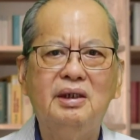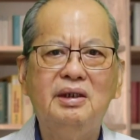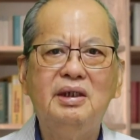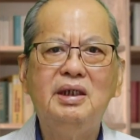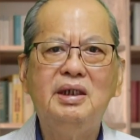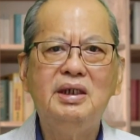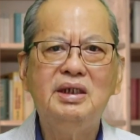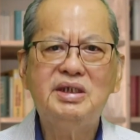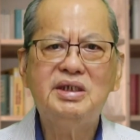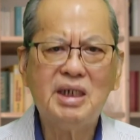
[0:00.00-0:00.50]

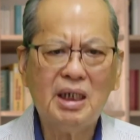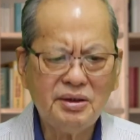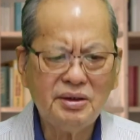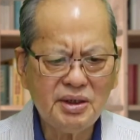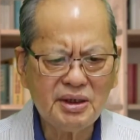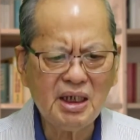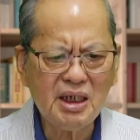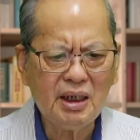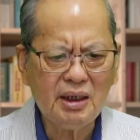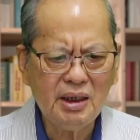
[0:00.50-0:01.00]
你
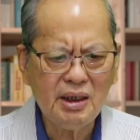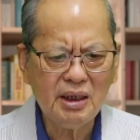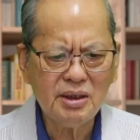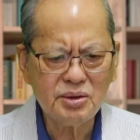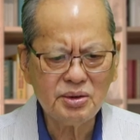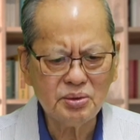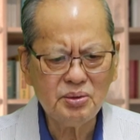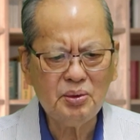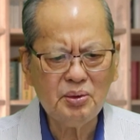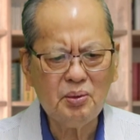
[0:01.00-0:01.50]
相信
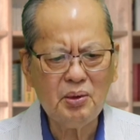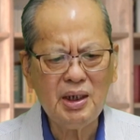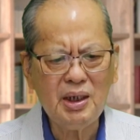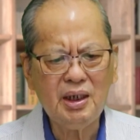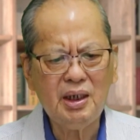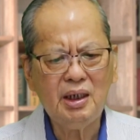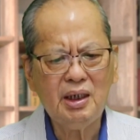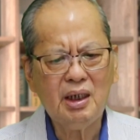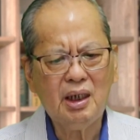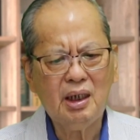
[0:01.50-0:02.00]
耶稣
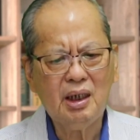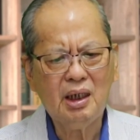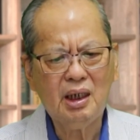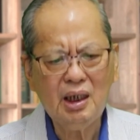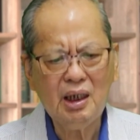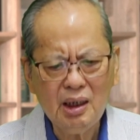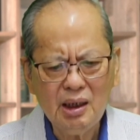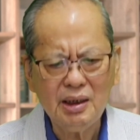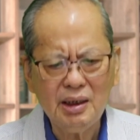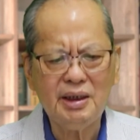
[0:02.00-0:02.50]
会
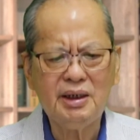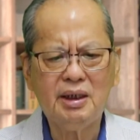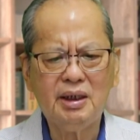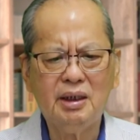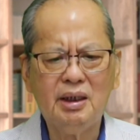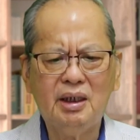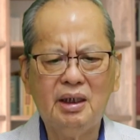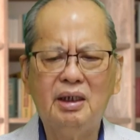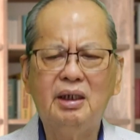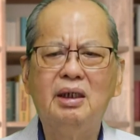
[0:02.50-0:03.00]
合理
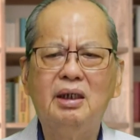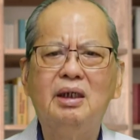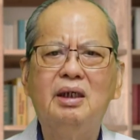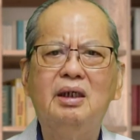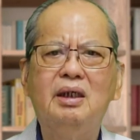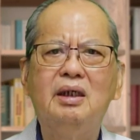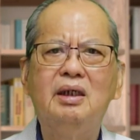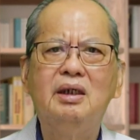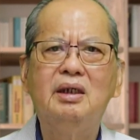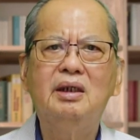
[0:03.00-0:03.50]
的
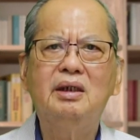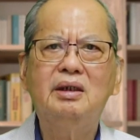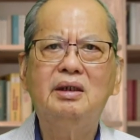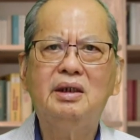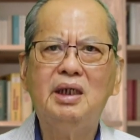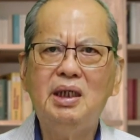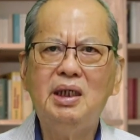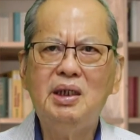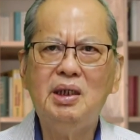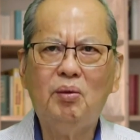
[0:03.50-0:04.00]

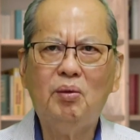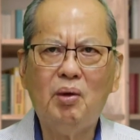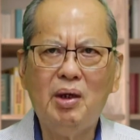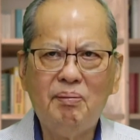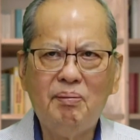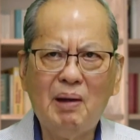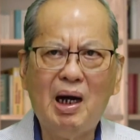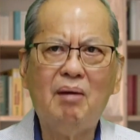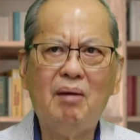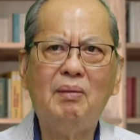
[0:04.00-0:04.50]
给你
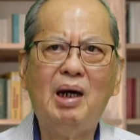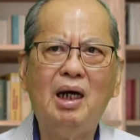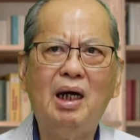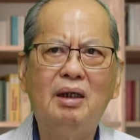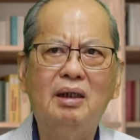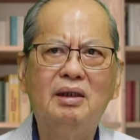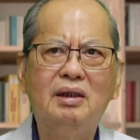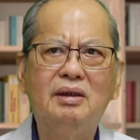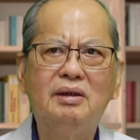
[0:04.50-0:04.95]
回报吗？